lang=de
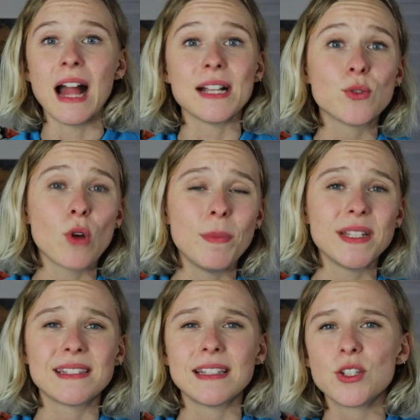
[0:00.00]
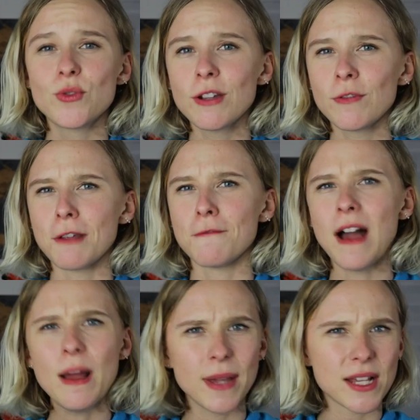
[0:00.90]
Also ob ich jetzt den Drink von der
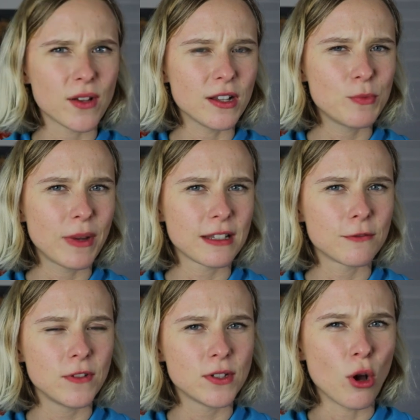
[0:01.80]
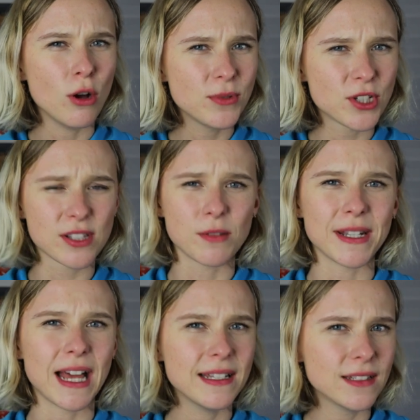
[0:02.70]
Farbe her so ansprechend finde, optisch ist
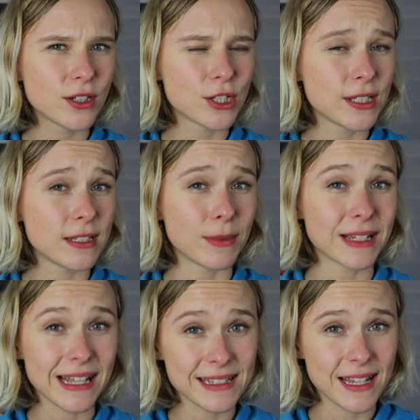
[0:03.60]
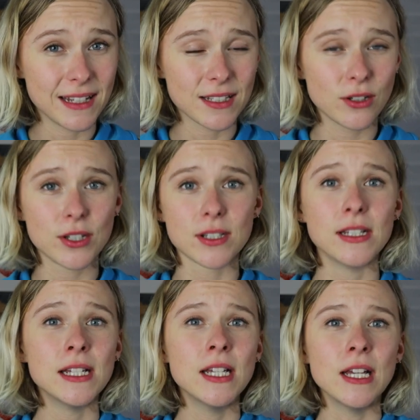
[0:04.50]
nochmal eine andere Geschichte. Aber ganz ehrlich, Leute,
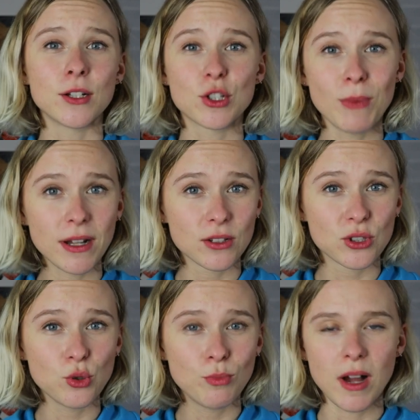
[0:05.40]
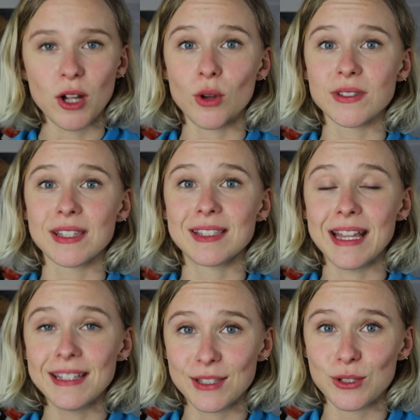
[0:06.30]
Geschmack ist super,
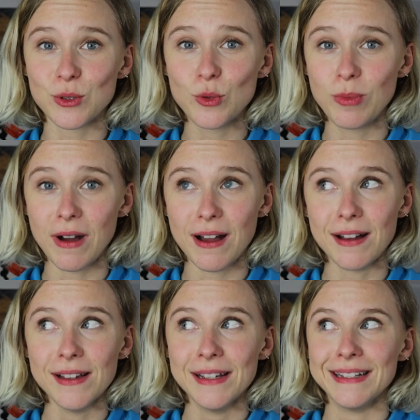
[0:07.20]
Konsistenz ist super.